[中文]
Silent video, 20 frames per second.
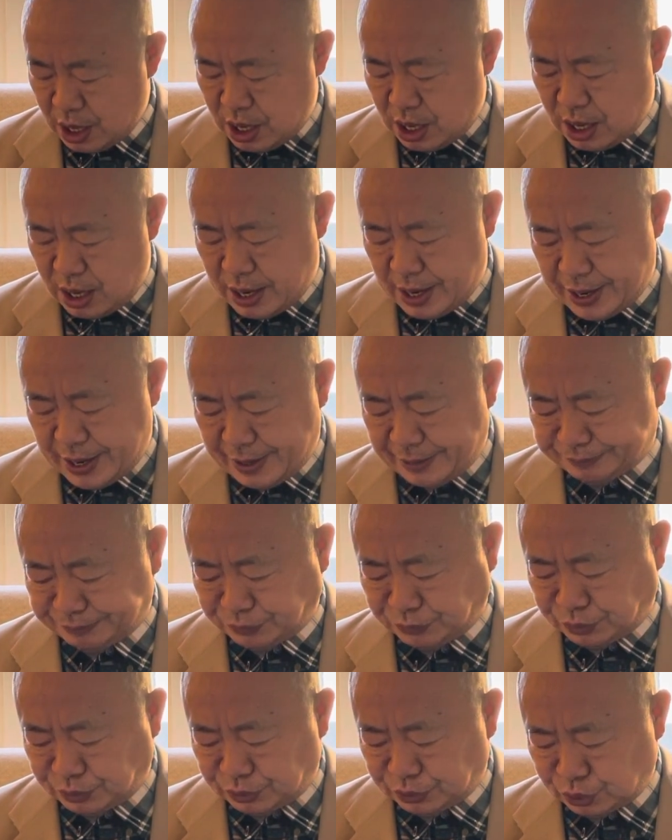啊，
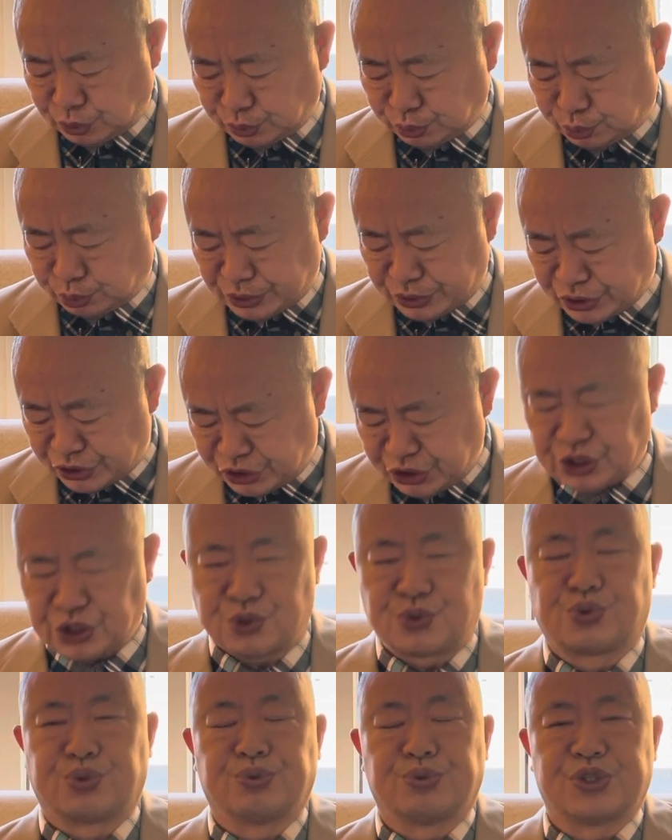就是说呢，一
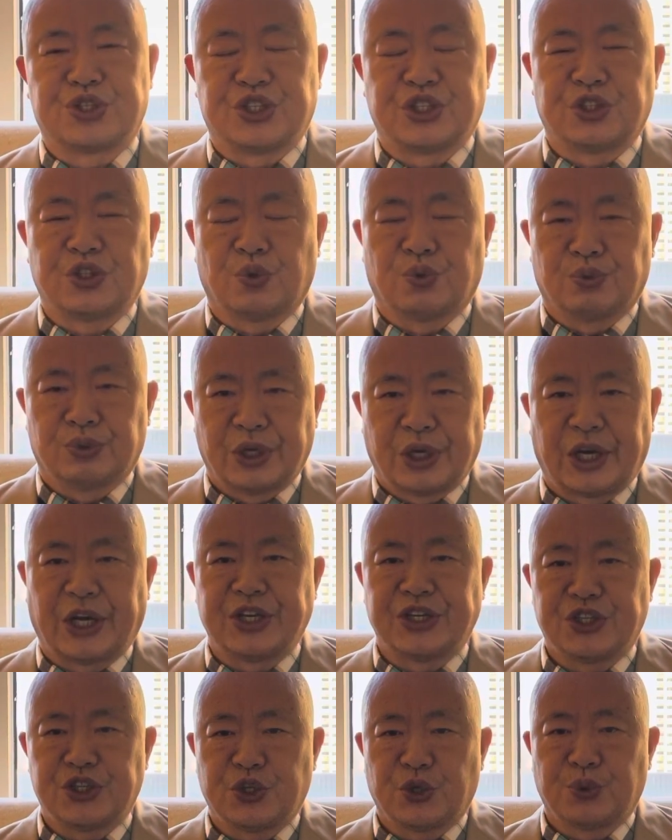触即怒，
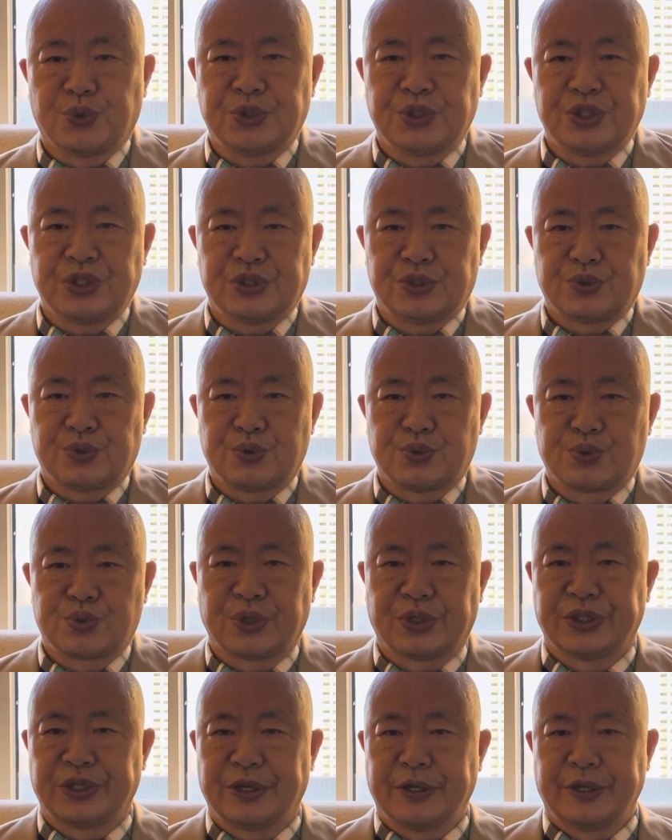很容易就是
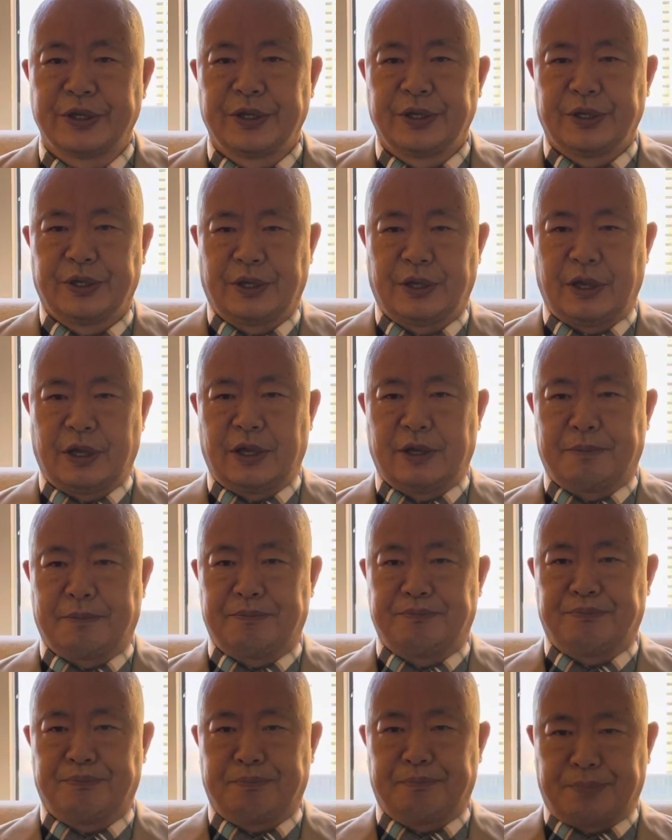说呢，呃，
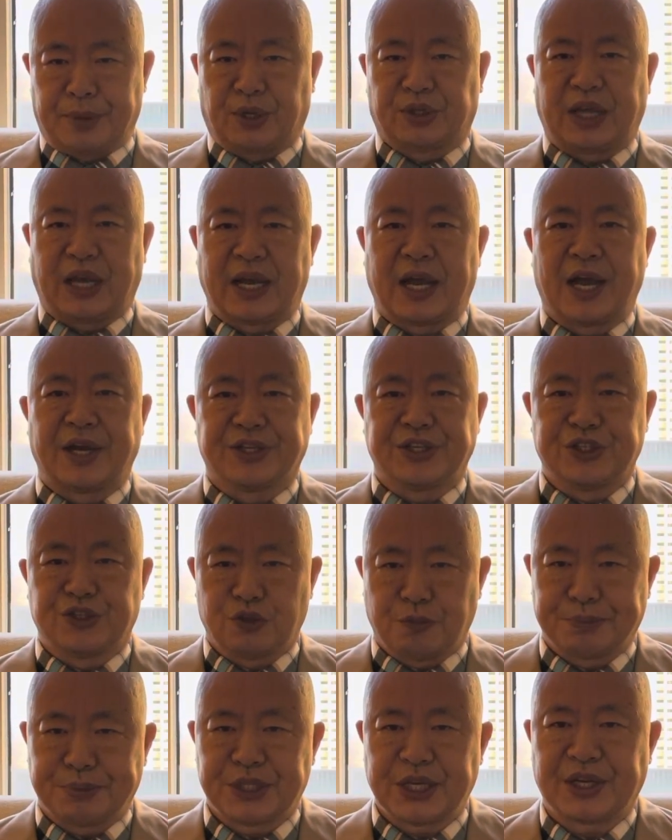表达抗议，
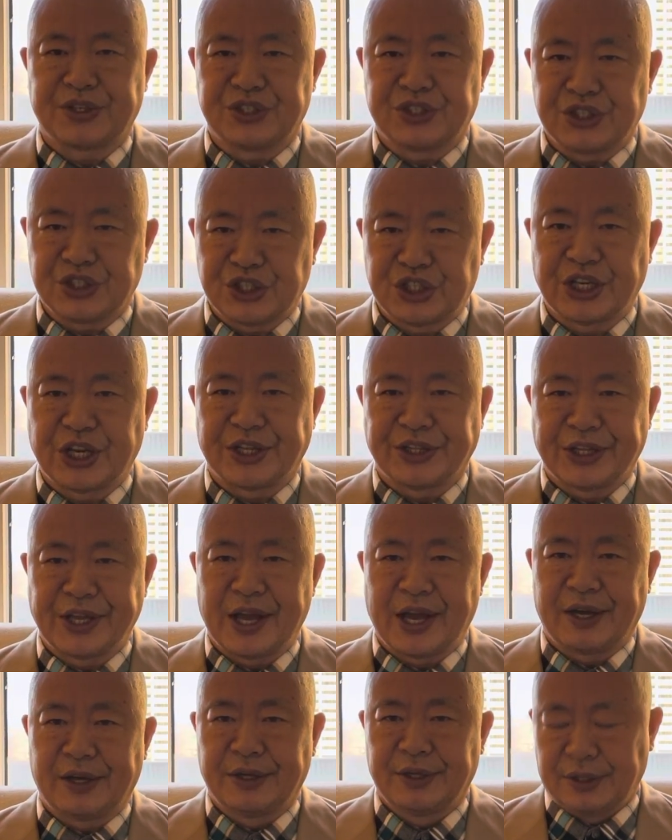就不像以前那
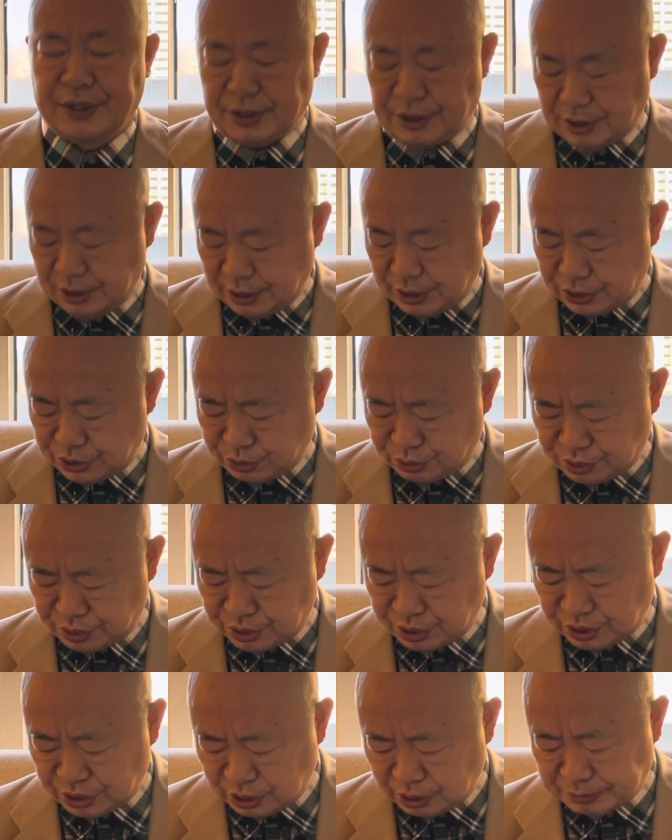样，啊，就
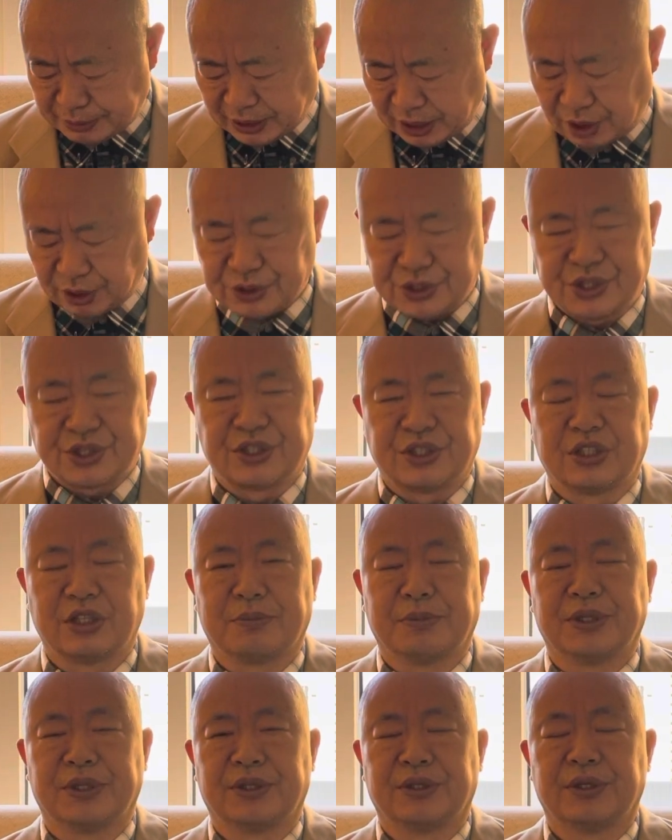是那么老实，那
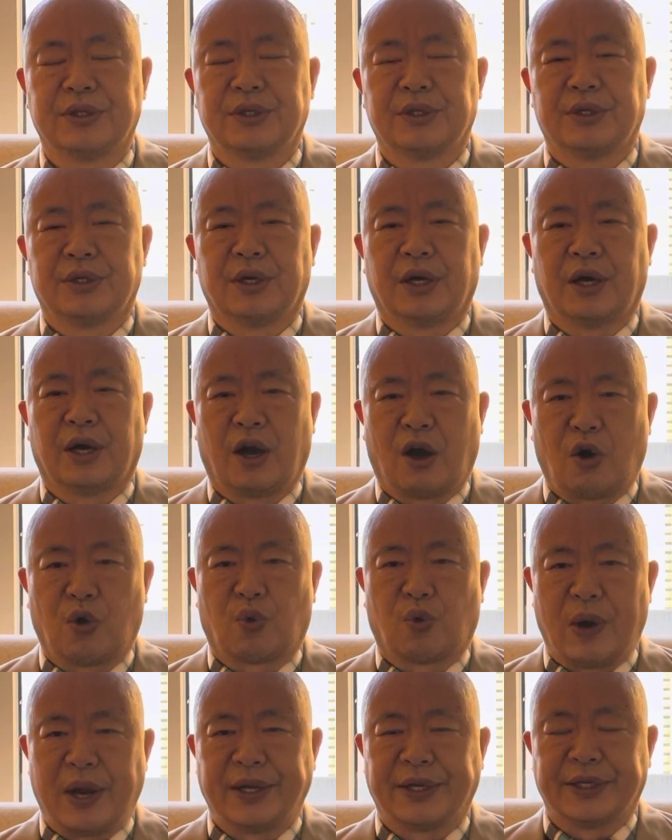么呃好
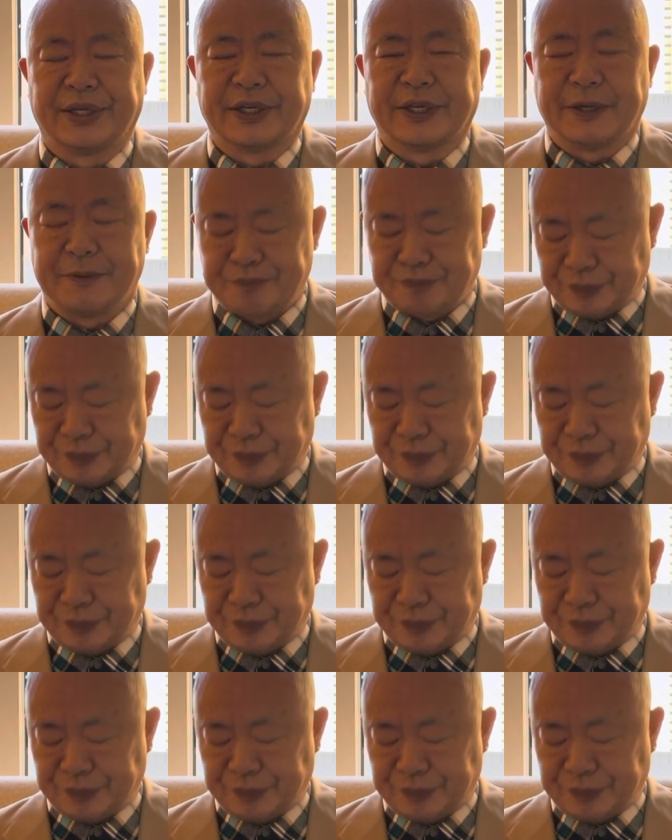管理了。